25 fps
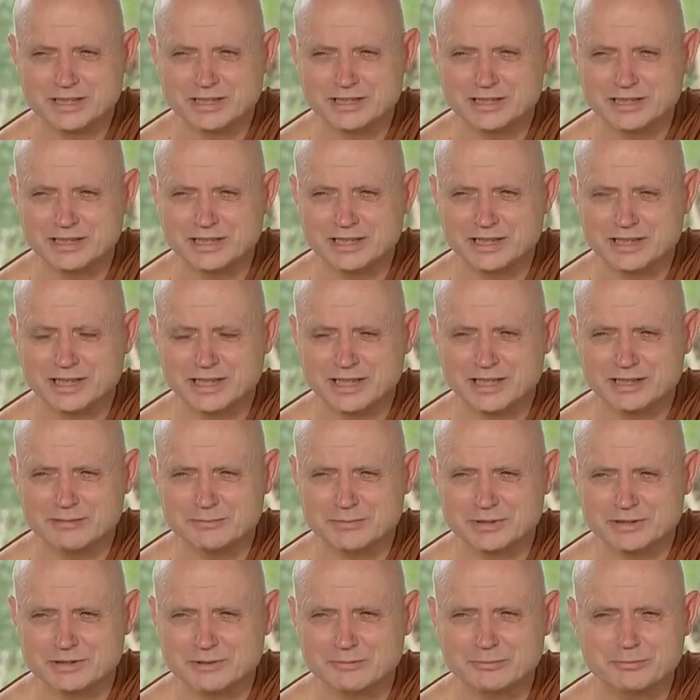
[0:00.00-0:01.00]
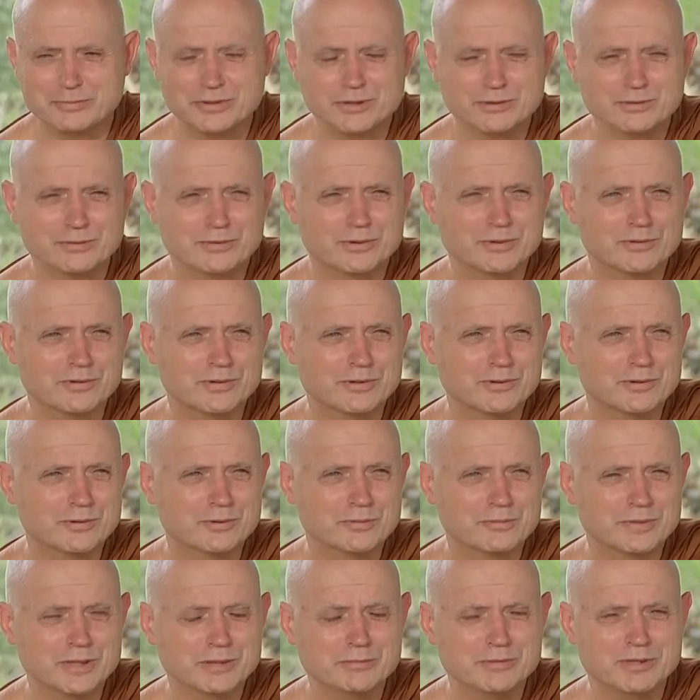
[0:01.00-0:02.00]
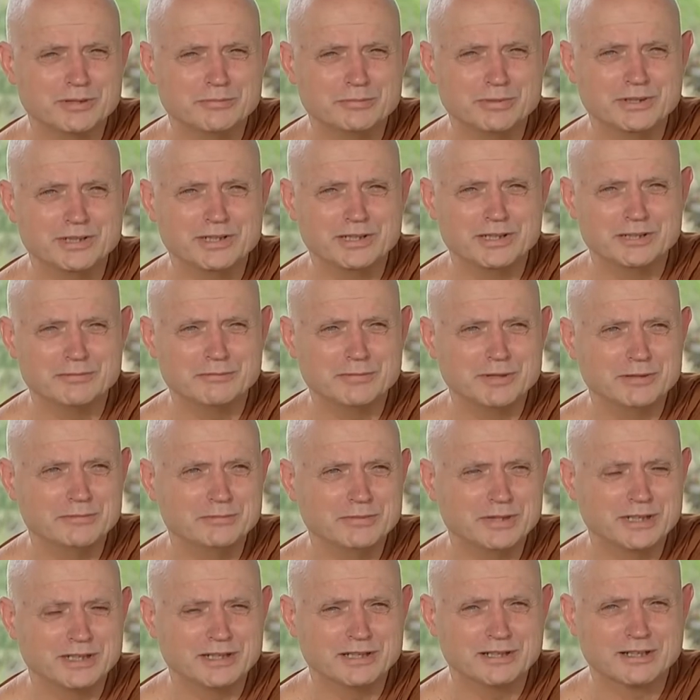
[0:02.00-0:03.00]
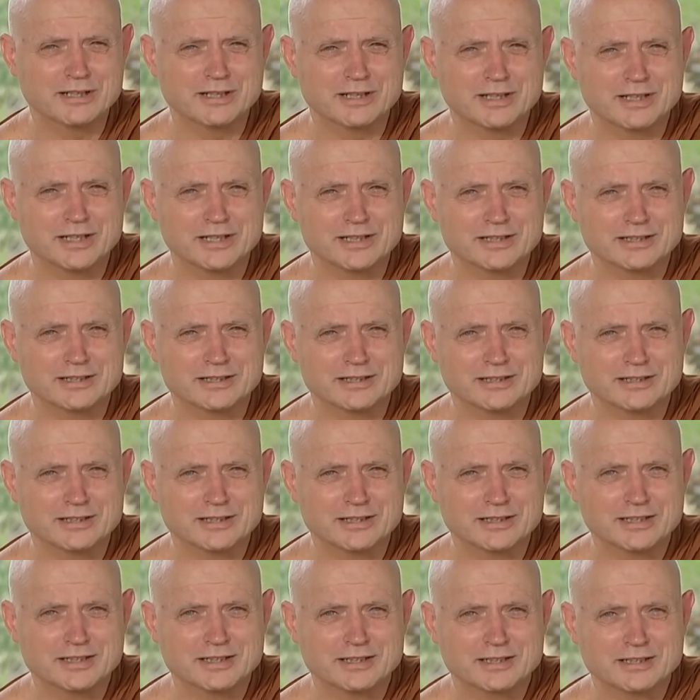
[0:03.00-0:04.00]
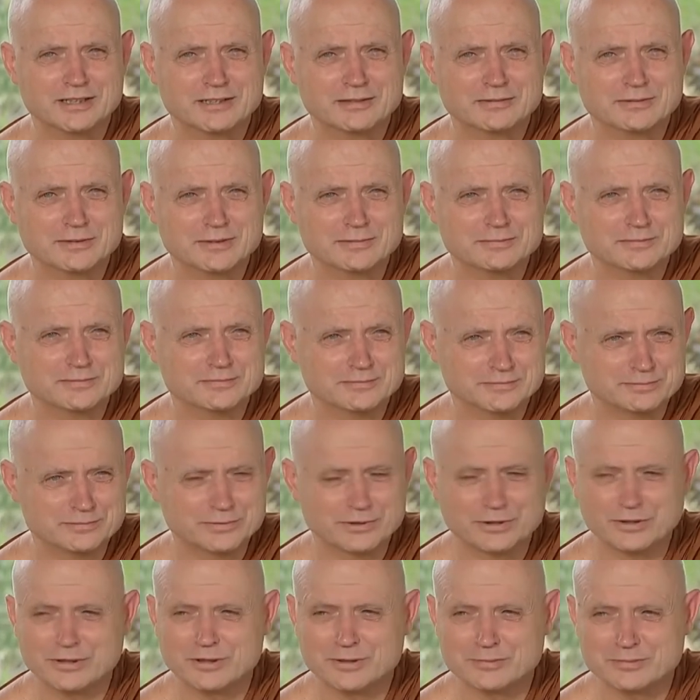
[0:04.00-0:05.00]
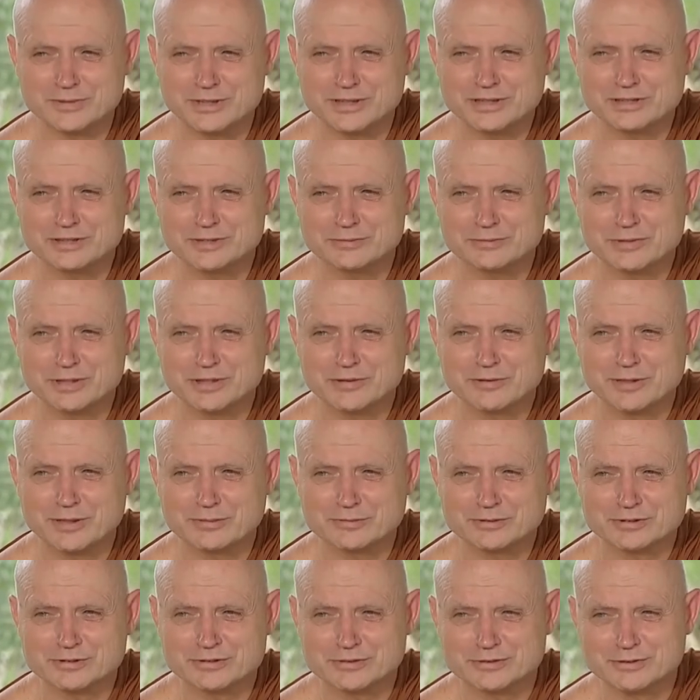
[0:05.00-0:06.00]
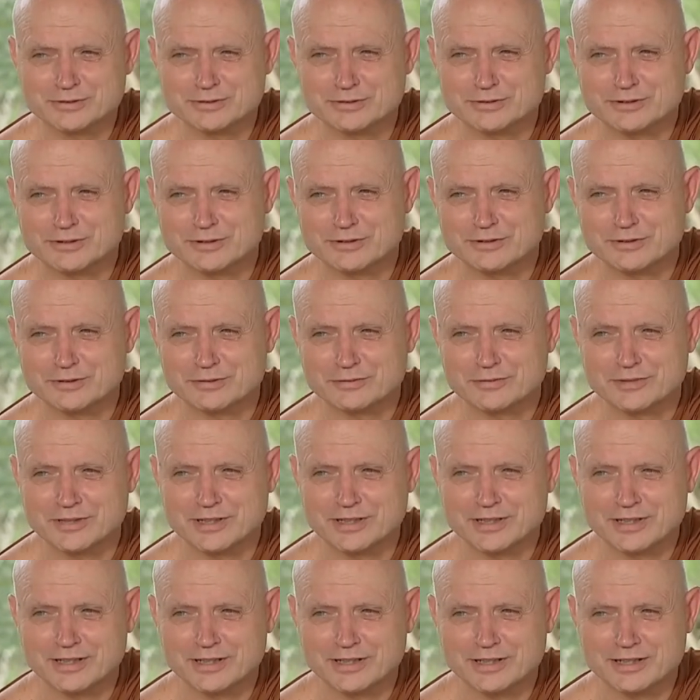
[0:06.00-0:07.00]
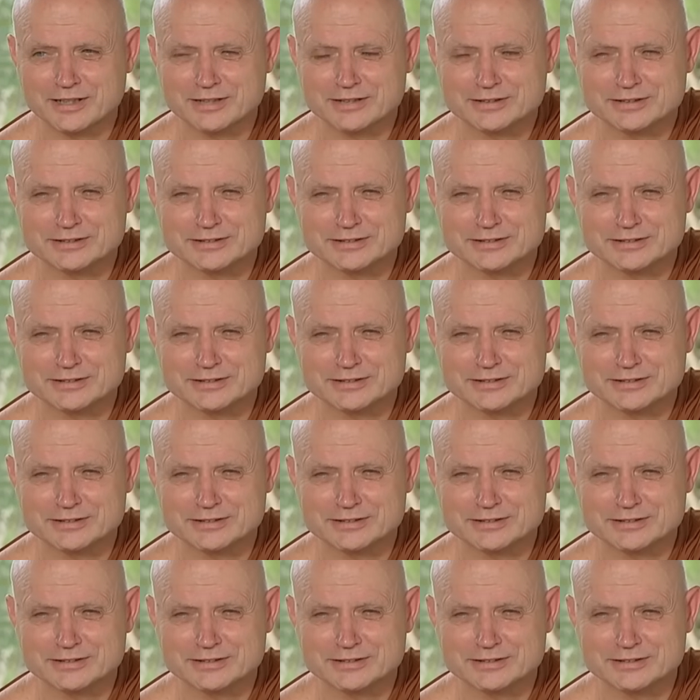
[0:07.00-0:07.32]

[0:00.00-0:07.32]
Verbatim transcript: ไปที่ไหนไม่ต้องเป็นห่วงว่าโอ้ไม่มีเพื่อนไม่มีอะไรฮะมันพร้อมที่จะมีความสุขอยู่ตลอดเวลา